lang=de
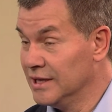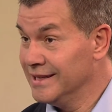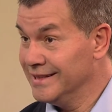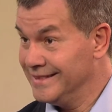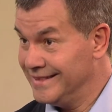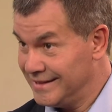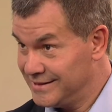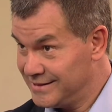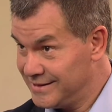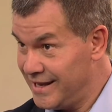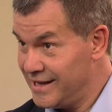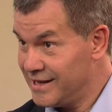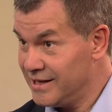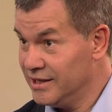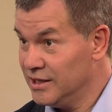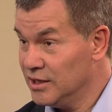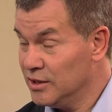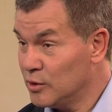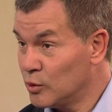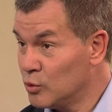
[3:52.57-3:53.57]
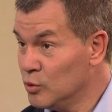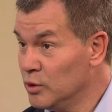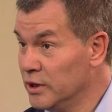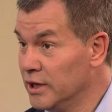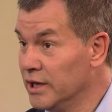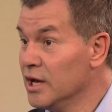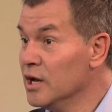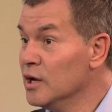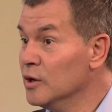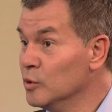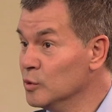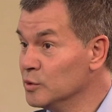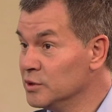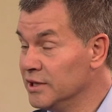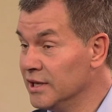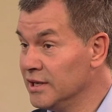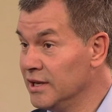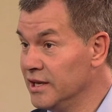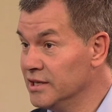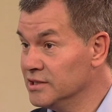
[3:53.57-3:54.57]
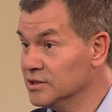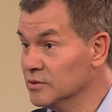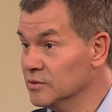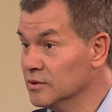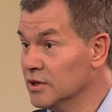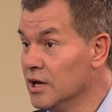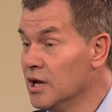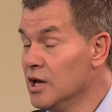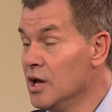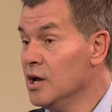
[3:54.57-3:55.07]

Tatsächlich Ruhe und Genesung.